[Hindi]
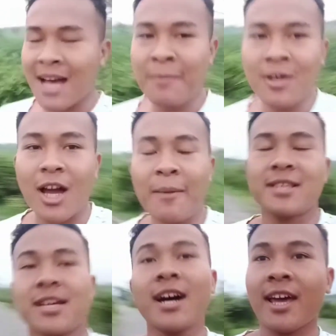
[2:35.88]
हम लोग अभी
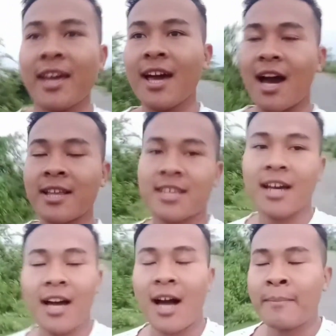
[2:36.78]
जा रहे हैं अच्छा
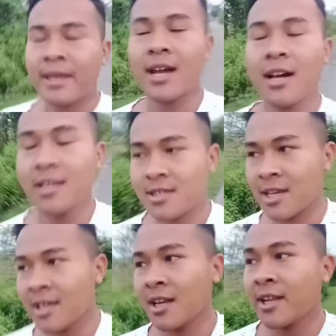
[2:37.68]
मेरा
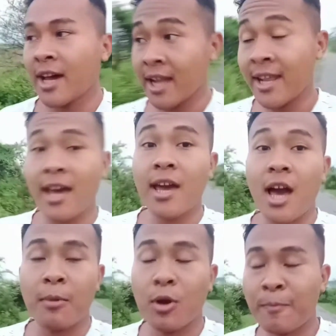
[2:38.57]
चैनल नया नया है
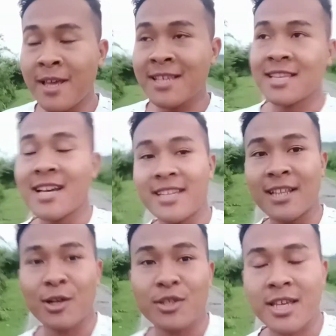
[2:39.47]
आप लोग प्लीज़
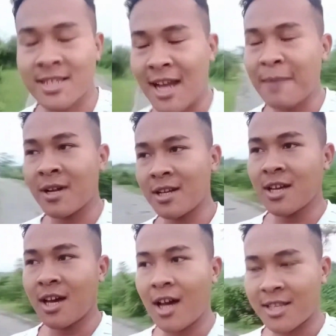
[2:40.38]
चैनल को सब्सक्राइब कर
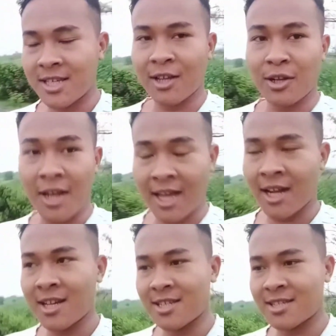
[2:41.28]
दें अच्छा लगे तो लाइक
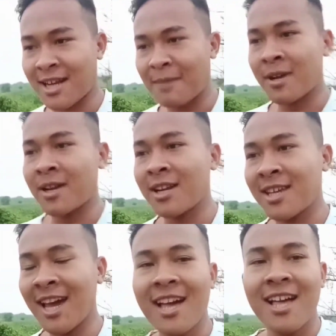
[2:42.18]
करना सब्सक्राइब करना
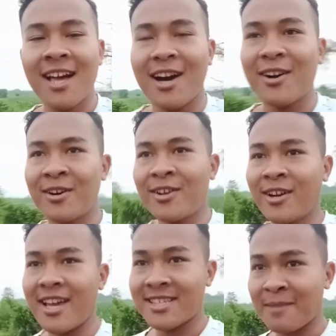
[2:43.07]
ठीक है
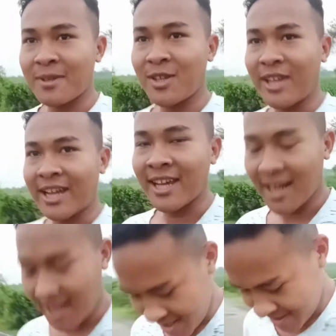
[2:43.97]
और ऐसे वीडियो देखने के
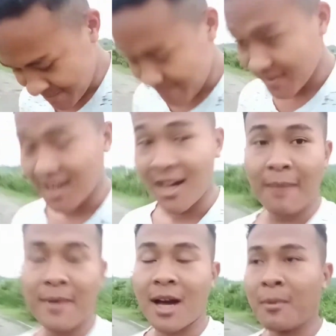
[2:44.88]
लिए
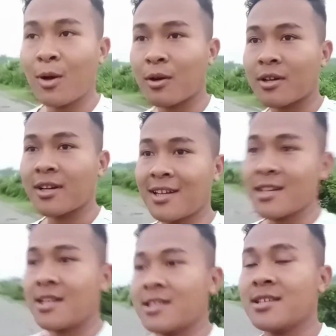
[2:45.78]
अभी हम लोग
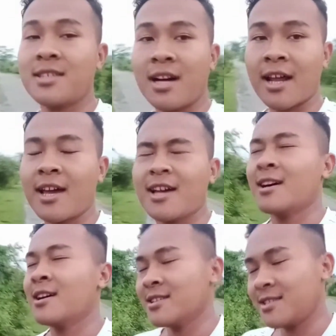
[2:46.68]
जा
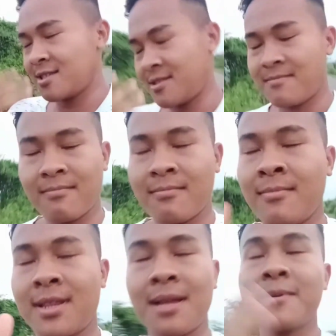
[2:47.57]
रहे
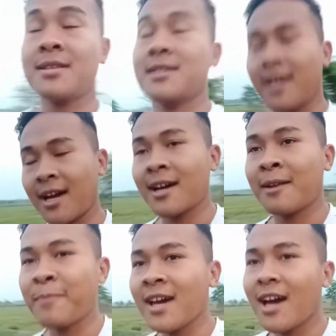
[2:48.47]
मतलब कि जाएगा घर
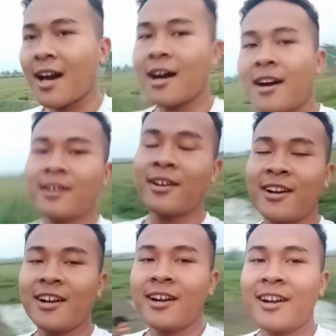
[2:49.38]
पे
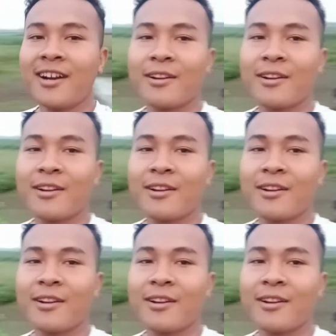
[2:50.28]
और